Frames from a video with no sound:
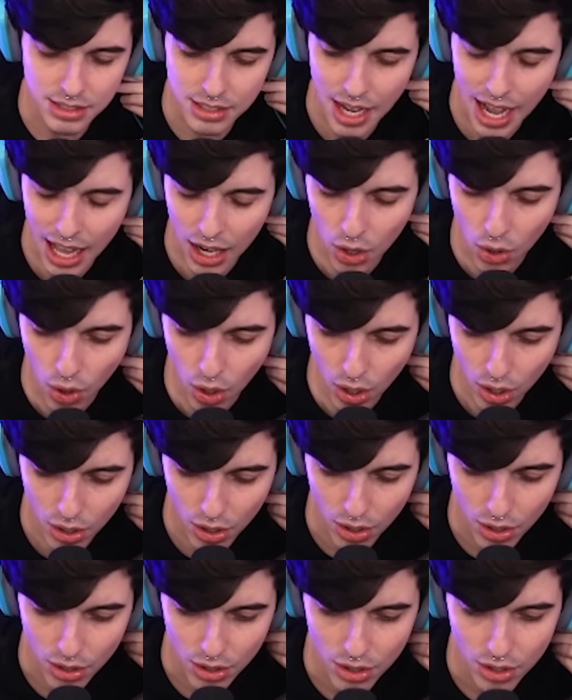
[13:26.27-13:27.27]
Alô?
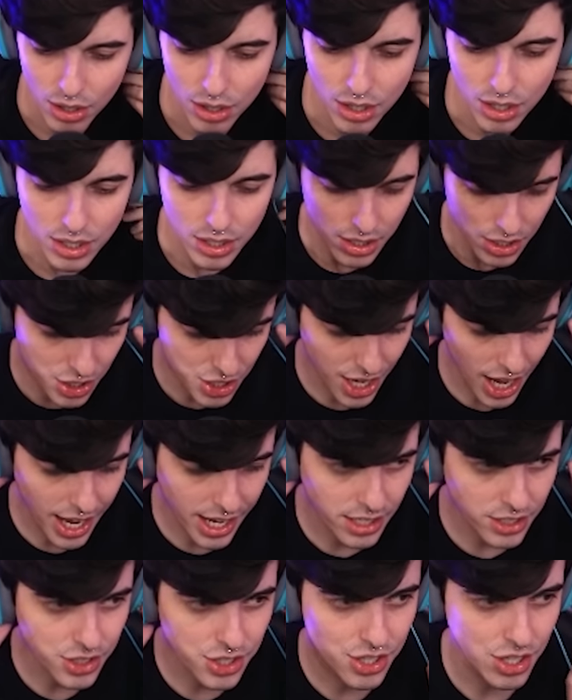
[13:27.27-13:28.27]

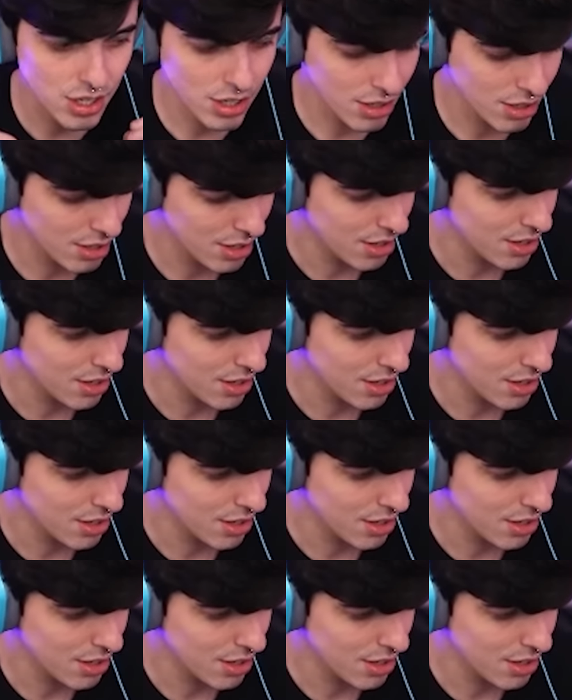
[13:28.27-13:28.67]
Gente!